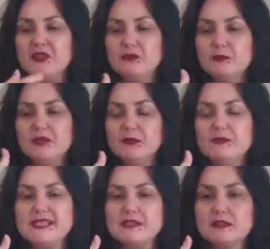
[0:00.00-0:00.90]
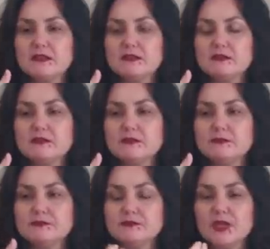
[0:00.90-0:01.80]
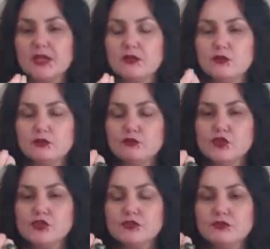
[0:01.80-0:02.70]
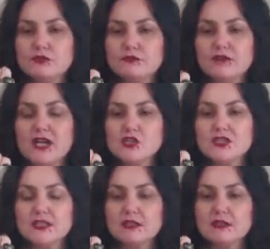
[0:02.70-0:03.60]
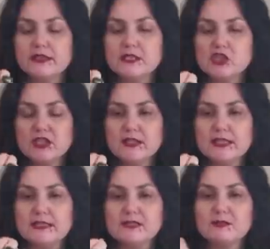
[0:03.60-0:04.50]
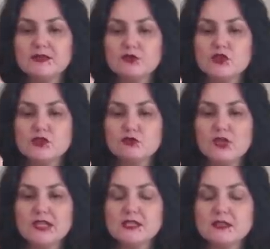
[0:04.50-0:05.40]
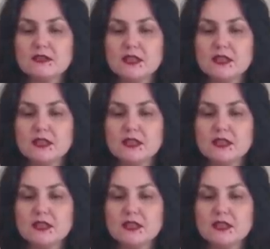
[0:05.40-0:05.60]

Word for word: Вы примете э, какое-то очень э, важное решение для себя в той ситуации,